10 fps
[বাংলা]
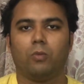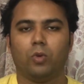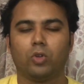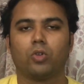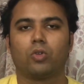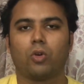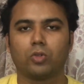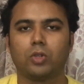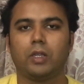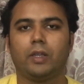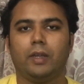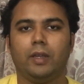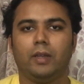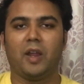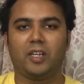মূলত রক্ত থেকে
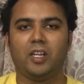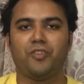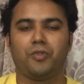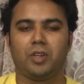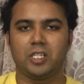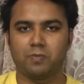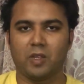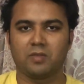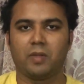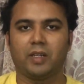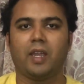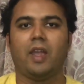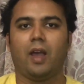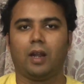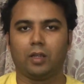প্লাটিলিটি রিস প্লাজমাকে
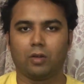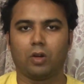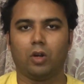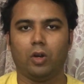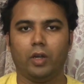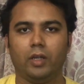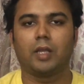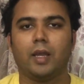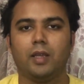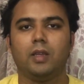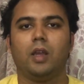আলাদা করা হয় তাই